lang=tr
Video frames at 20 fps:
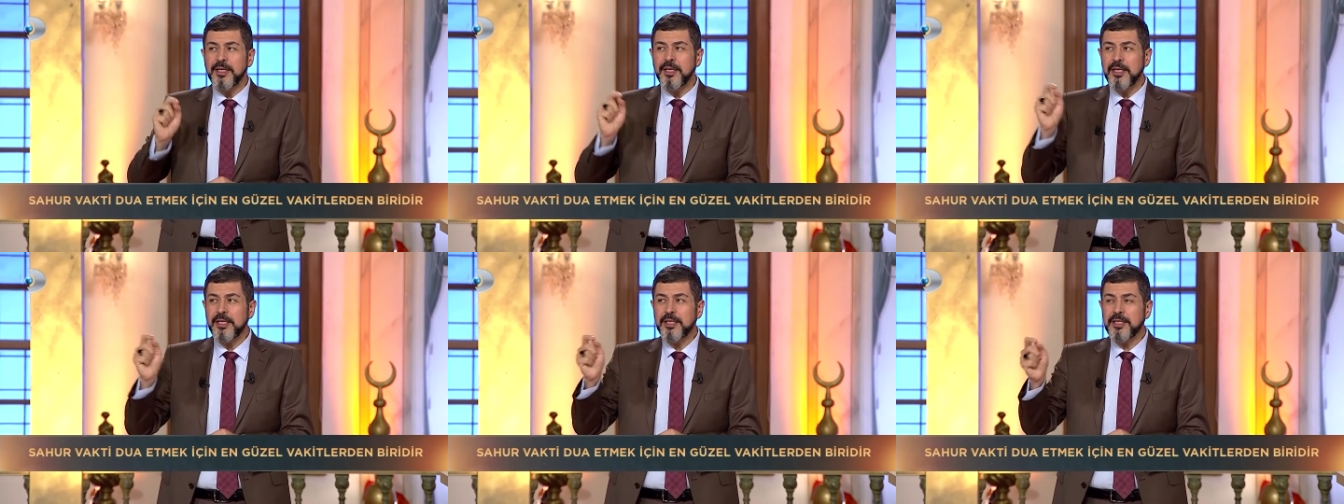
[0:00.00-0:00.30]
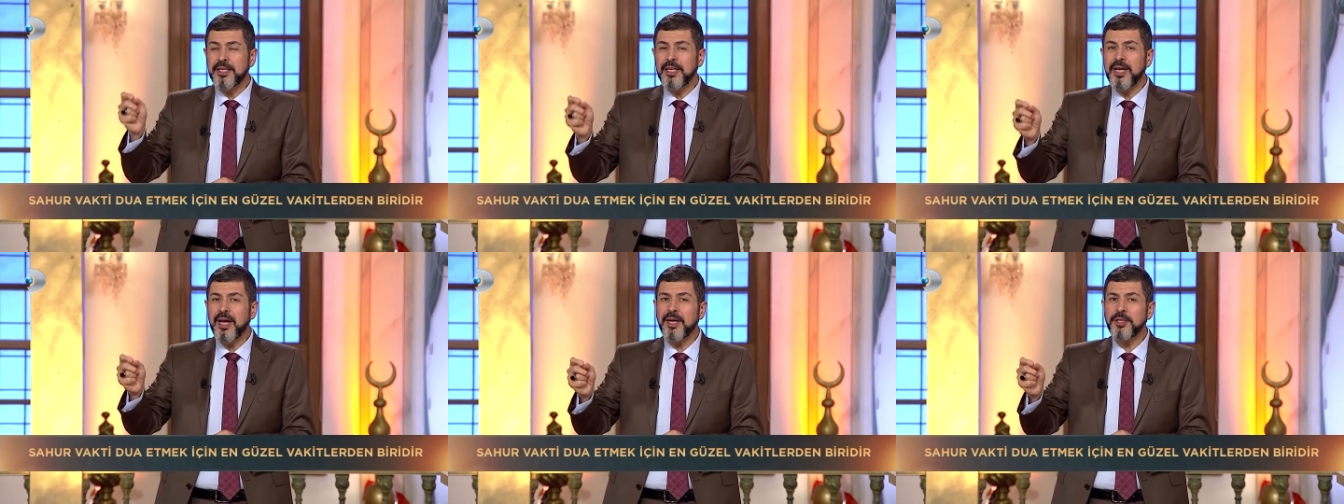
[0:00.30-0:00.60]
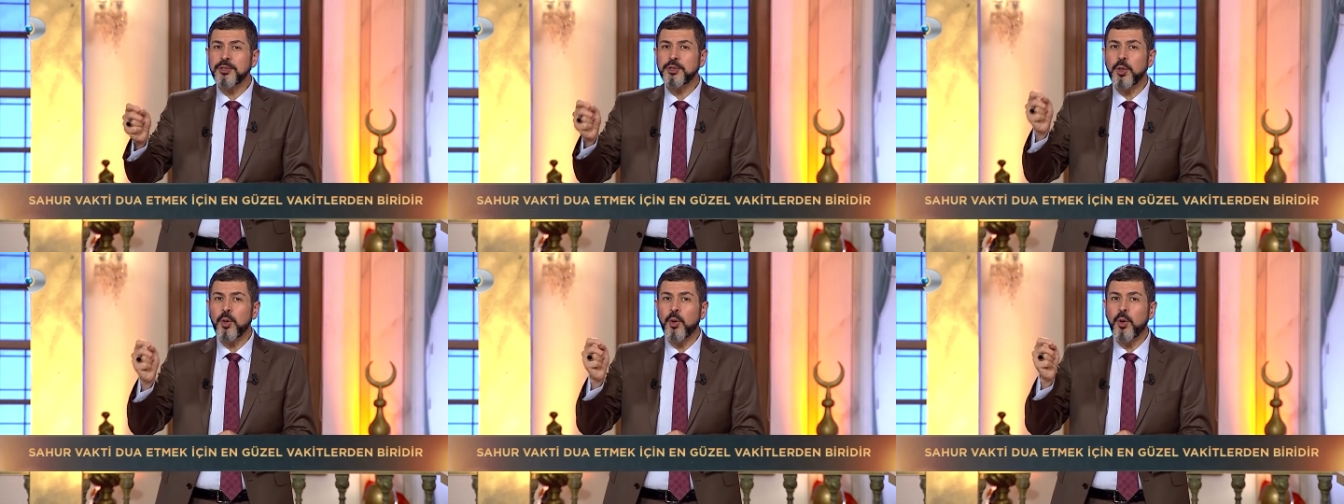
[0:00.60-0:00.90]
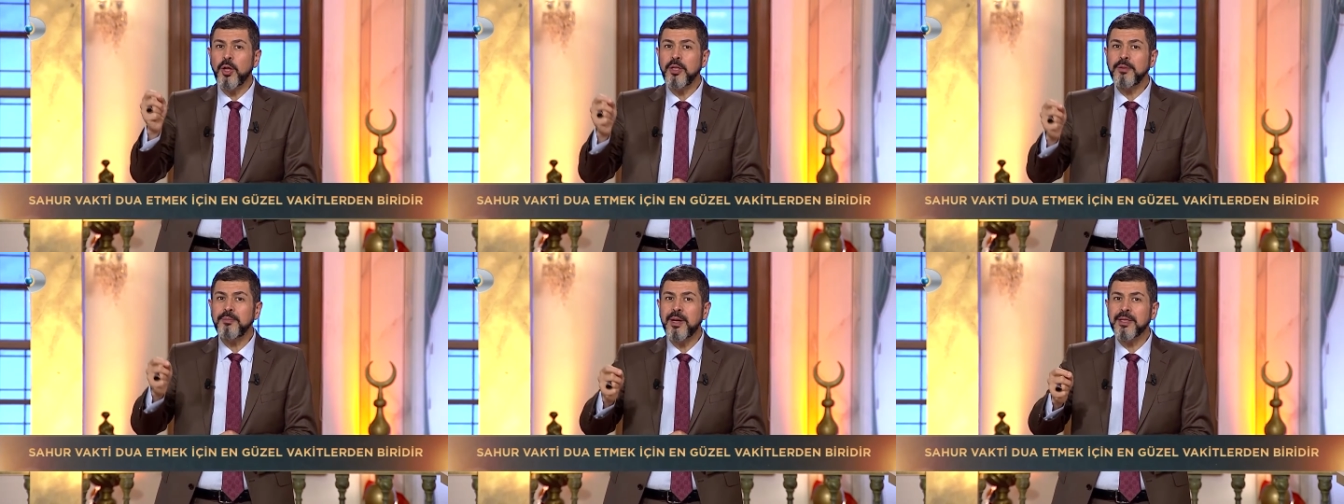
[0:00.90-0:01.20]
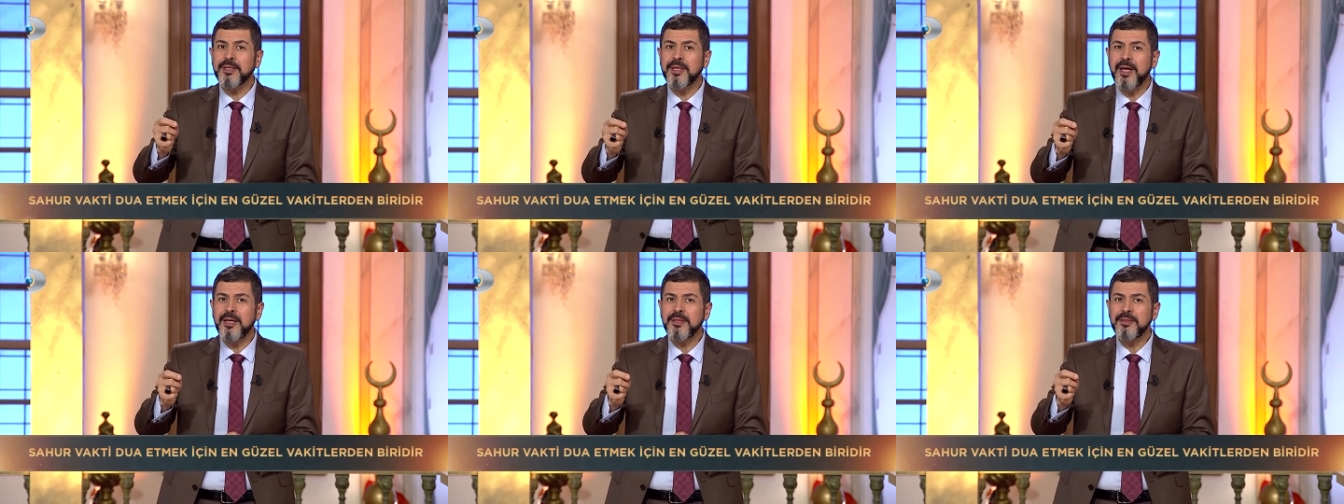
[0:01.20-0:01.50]
ihtiyacı
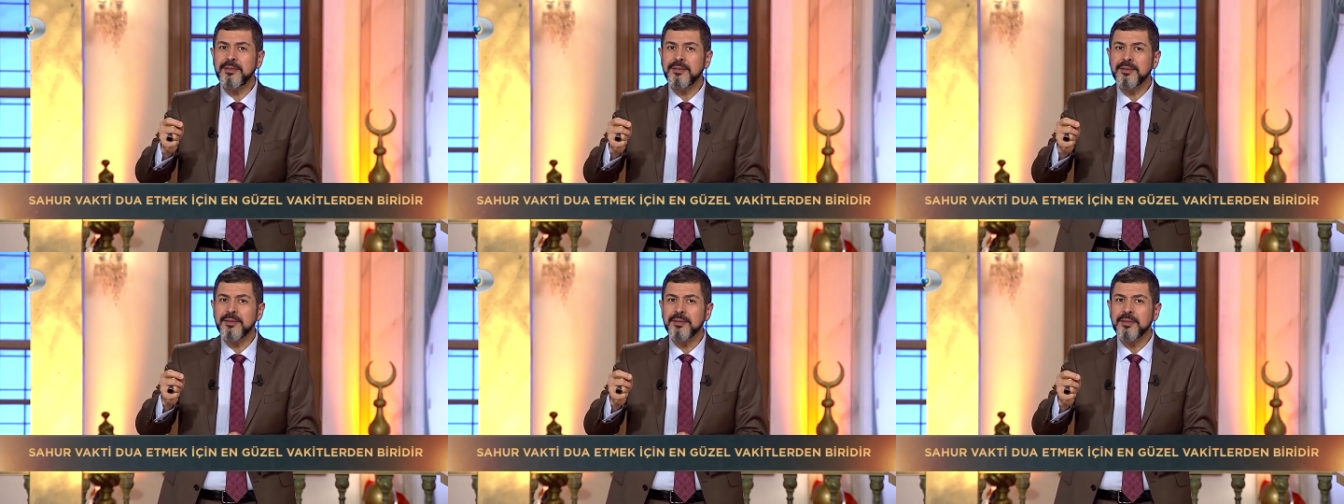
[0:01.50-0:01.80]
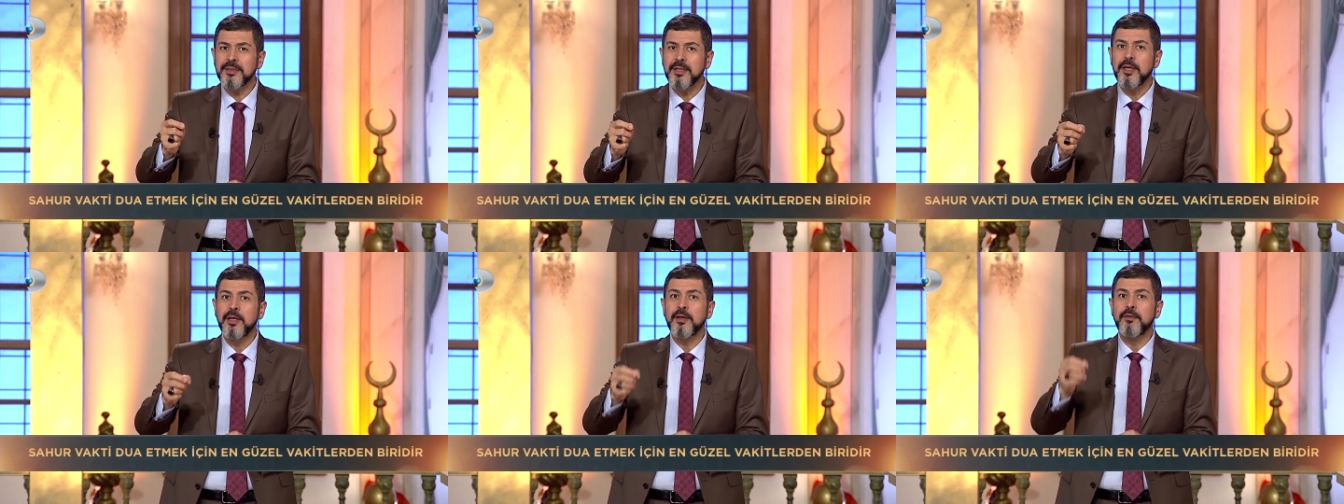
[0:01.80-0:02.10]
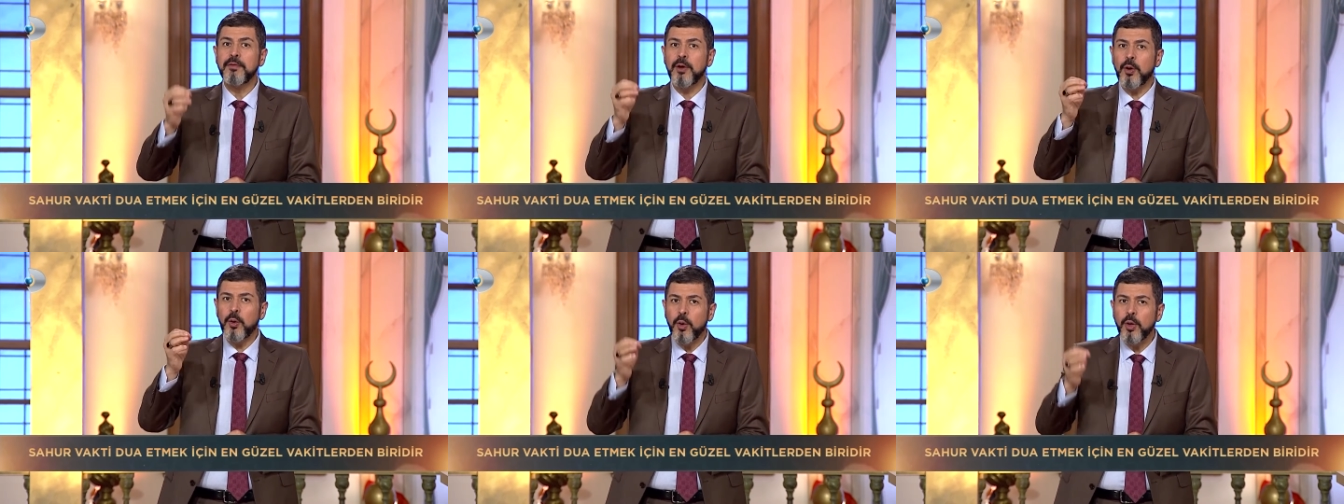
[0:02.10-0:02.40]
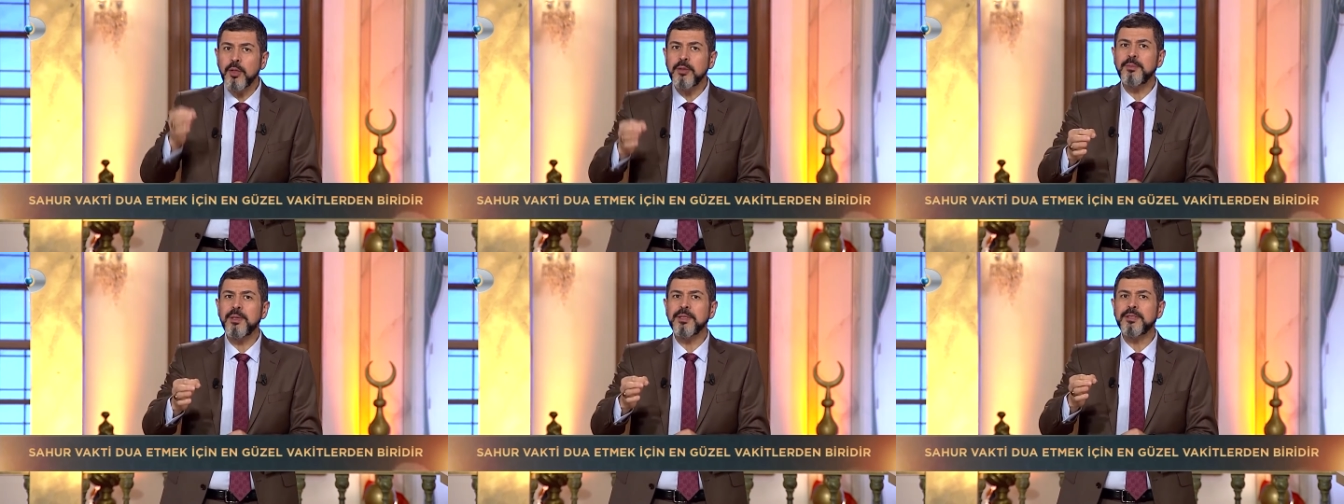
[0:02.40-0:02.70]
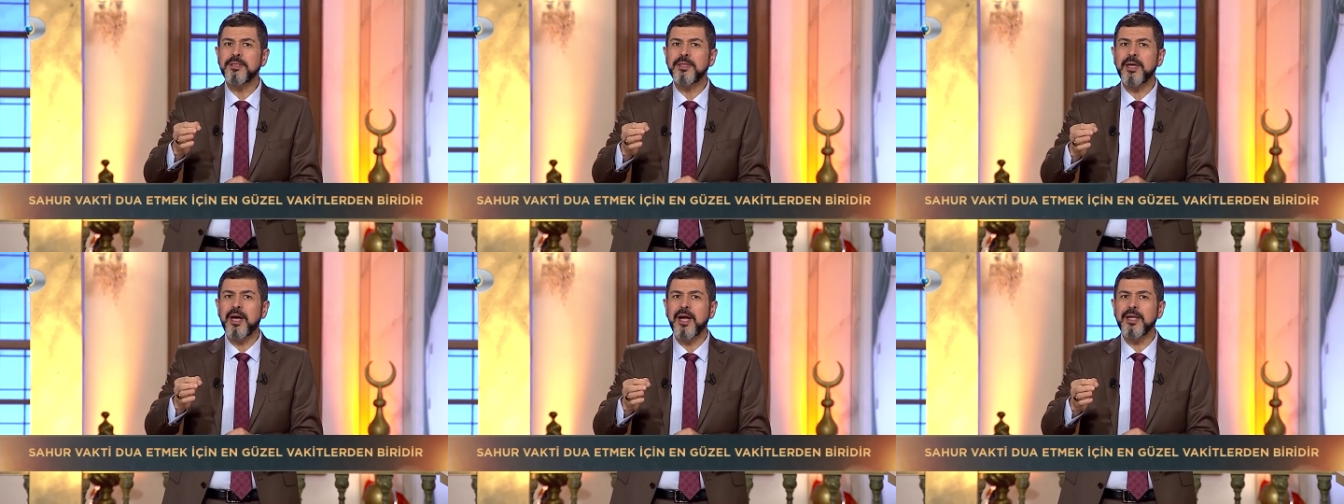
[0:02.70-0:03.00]
olmadan ve
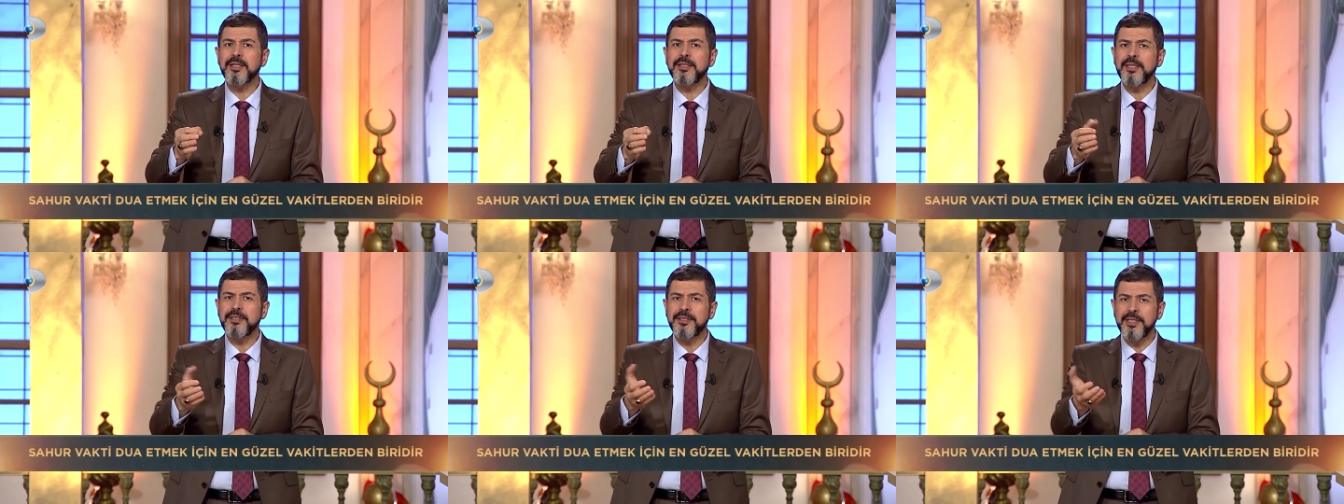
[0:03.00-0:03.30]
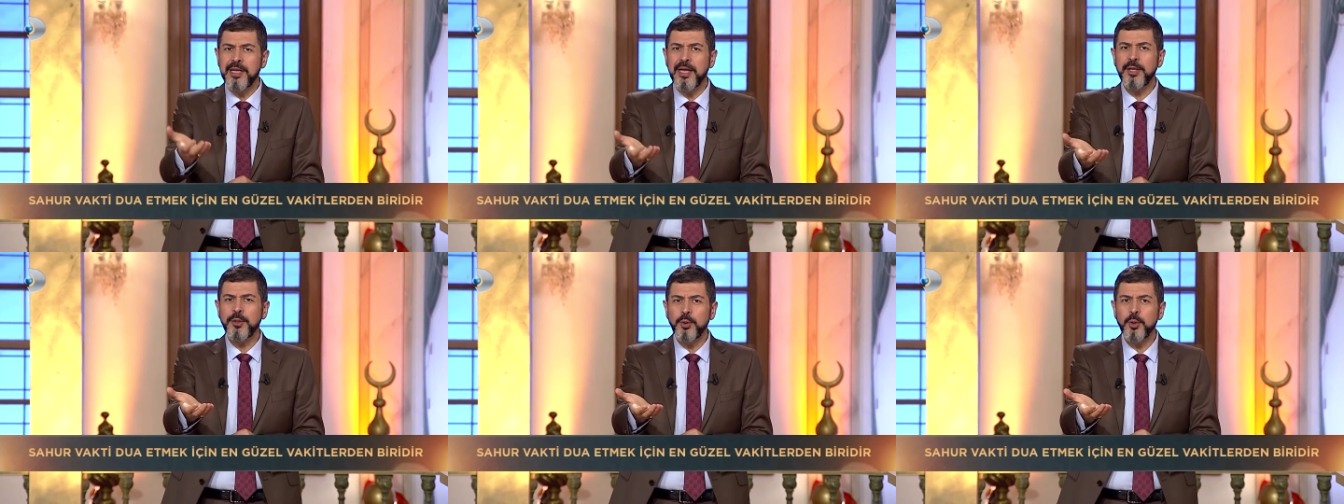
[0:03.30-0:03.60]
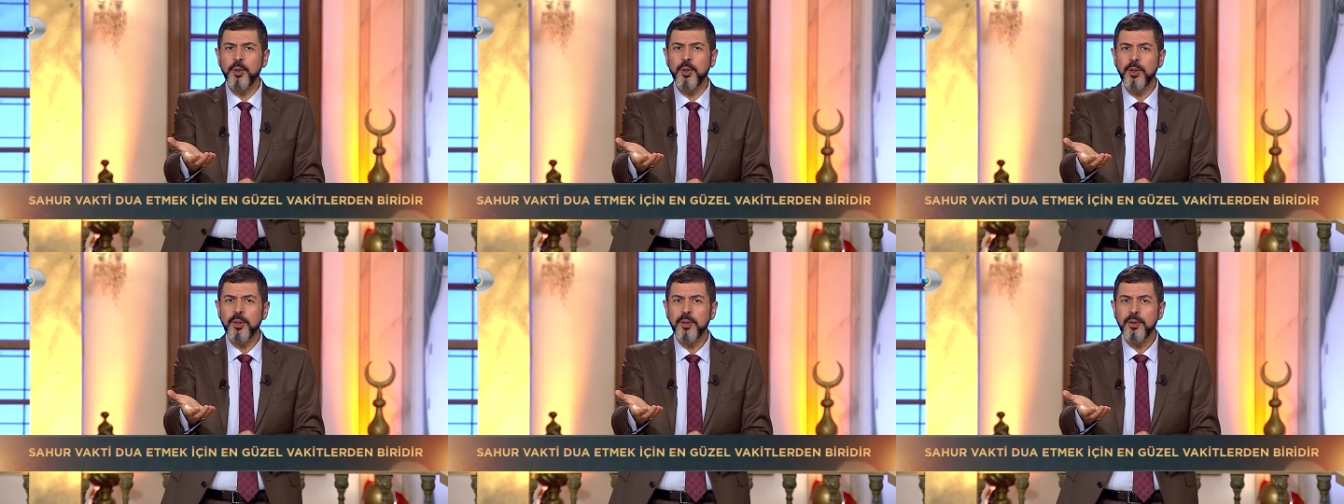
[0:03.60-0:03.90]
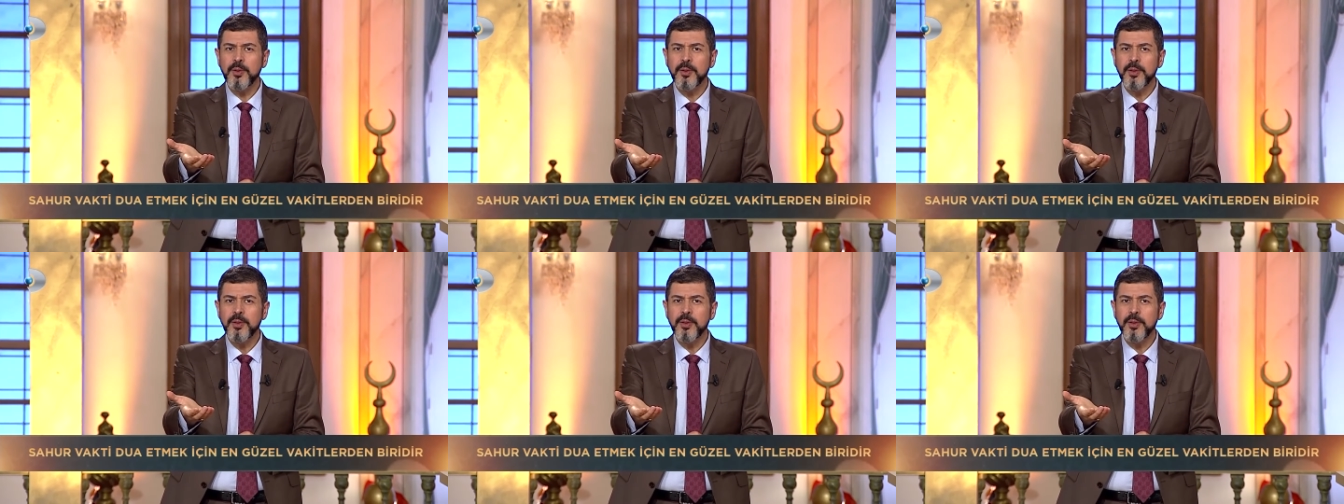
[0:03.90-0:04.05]
olmadığı halde dileniyor.